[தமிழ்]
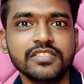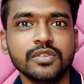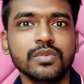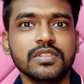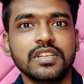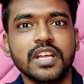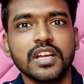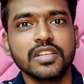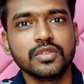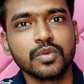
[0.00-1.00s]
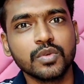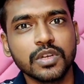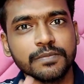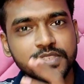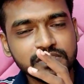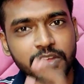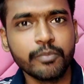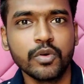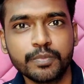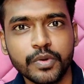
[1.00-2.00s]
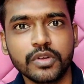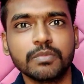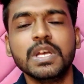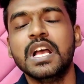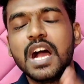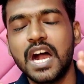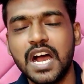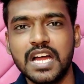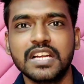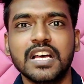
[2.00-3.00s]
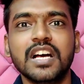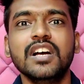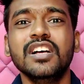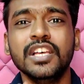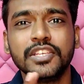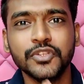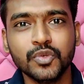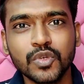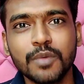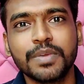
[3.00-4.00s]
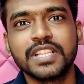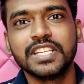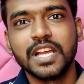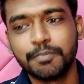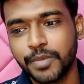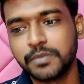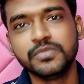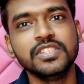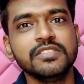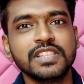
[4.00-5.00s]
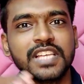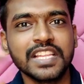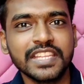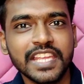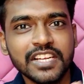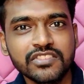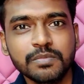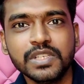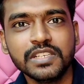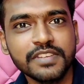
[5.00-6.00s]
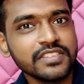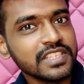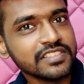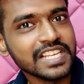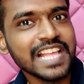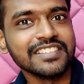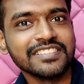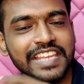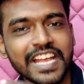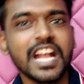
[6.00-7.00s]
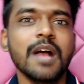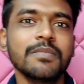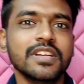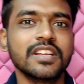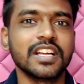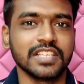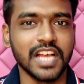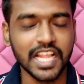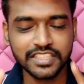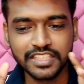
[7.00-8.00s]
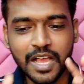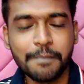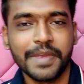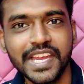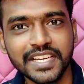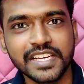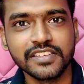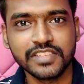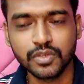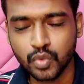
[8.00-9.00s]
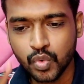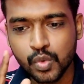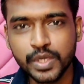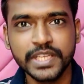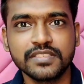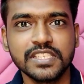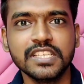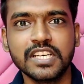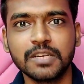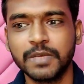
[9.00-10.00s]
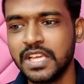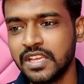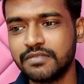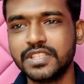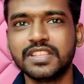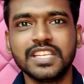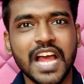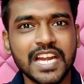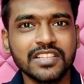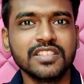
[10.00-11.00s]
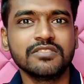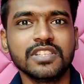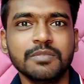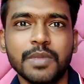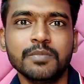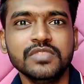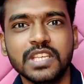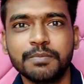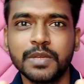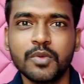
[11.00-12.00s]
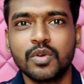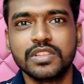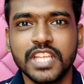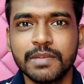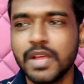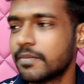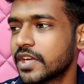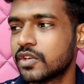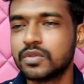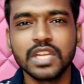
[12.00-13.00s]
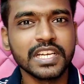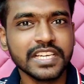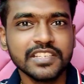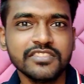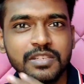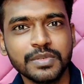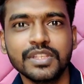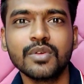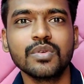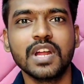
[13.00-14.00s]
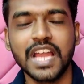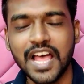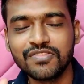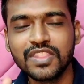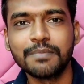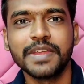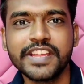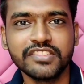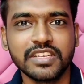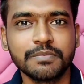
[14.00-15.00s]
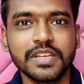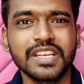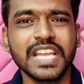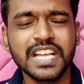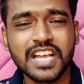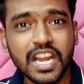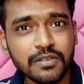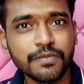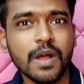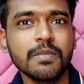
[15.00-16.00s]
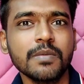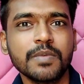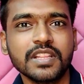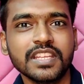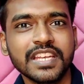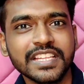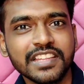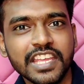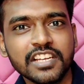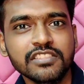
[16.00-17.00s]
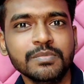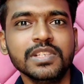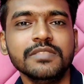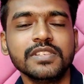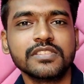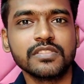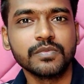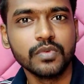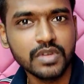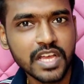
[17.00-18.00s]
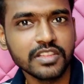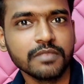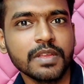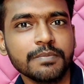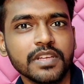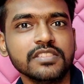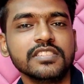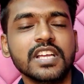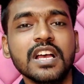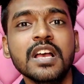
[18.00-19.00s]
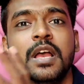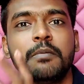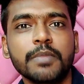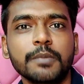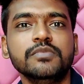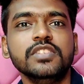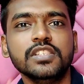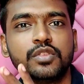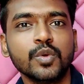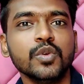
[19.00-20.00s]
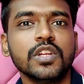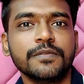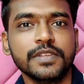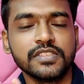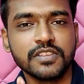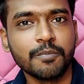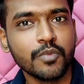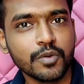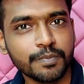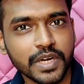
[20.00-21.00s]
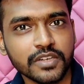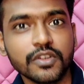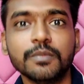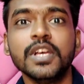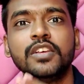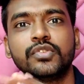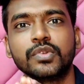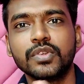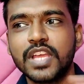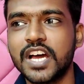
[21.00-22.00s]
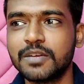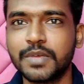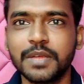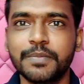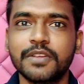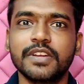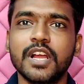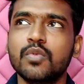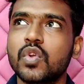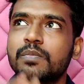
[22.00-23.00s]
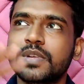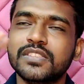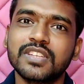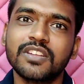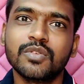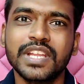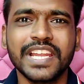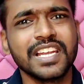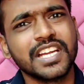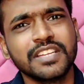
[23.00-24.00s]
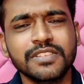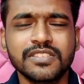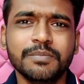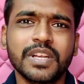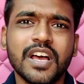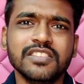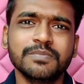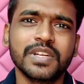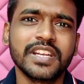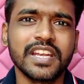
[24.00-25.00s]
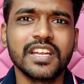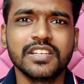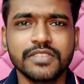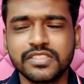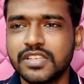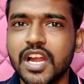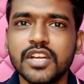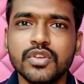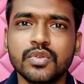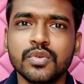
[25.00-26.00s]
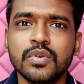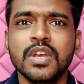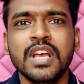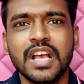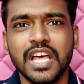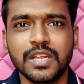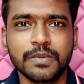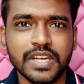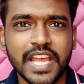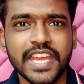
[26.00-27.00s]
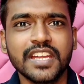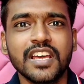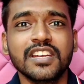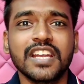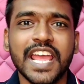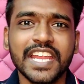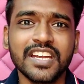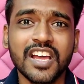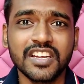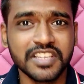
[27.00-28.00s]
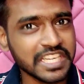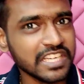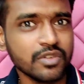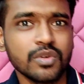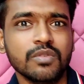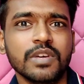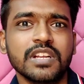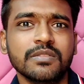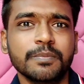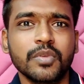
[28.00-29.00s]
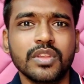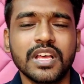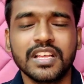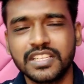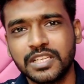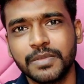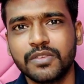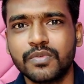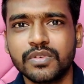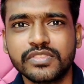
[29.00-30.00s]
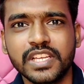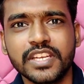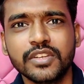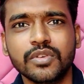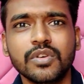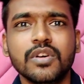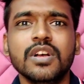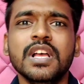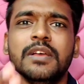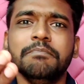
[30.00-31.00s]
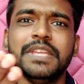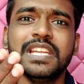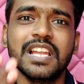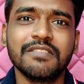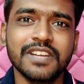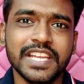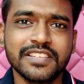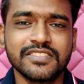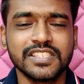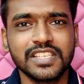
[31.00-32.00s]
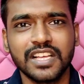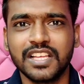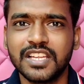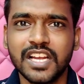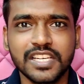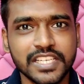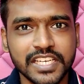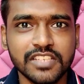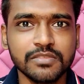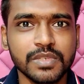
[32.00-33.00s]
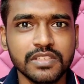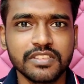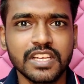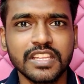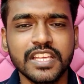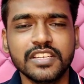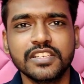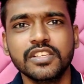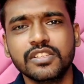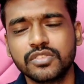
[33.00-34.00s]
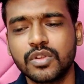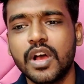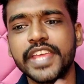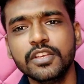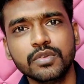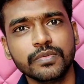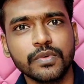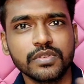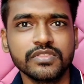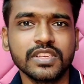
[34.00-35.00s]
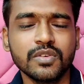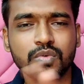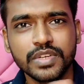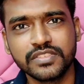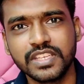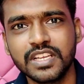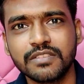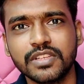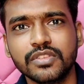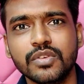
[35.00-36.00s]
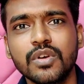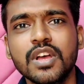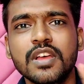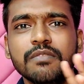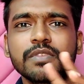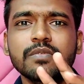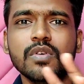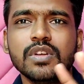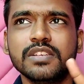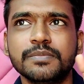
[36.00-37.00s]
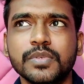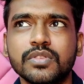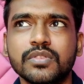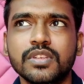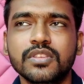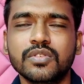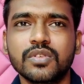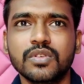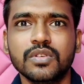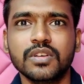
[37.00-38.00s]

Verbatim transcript: ஹெட்ஸ் கொடுத்துருக்காங்க தொண்ணூறு பேஸ் சப்போர்ட் பண்ணணும் ஆனால் இன்னும் பார்த்தீங்கன்னா பப்ஜி வந்து அந்த எலிஜிபிள் டிவைஸ் லிஸ்ட்டில் அதை சேர்க்காமல் இருக்காங்க அதுதான் மெயின் ரீசன் கூடிய சீக்கிரம் வித்தின் அடுத்து வந்து பப்ஜி எப்பயுமே உங்களுக்கு தெரியுமே அப்டேட் கொடுத்தா ரெண்டு ஜிபி தான் விடுவாங்க அந்த மேஜர் அப்டேட்டில் கன்ஃபார்மாக பார்த்தீங்கன்னா இந்த எலிஜிபிள் டிவைசஸ் ஃபுல்லாத்துக்குமே பார்த்தீங்கன்னா பப்ஜி தொண்ணூறு எஃப்எஸ் சப்போர்ட் பண்ணும் ஸோ யாரும் பயப்பட வேணாம் ஒன் ப்ளஸில் உள்ள எல்லா டிவைஸ் இப்போ லான்ச் பண்ணுற எல்லா டிவைஸ் நாடு டூ அதுக்கப்புறம் நயன் ஆறு நயன் ஆர் டீன்னு ஒன்று வரப்போ தான் அந்த மாதிரி ஃபோன்ஸ்லையும் எடுக்கும் மீ லெவல் எக்ஸு அது ஆல்ரெடி ஆல்ரெடி எலிஜிபிள் லிஸ்ட்டில் தான் இருக்குது ஸோ ஐக்கு ஃபோன்ஸுக்கு கூடிய சீக்கிரம் வந்துடும் விவோவில் பொறுத்த வரைக்கும்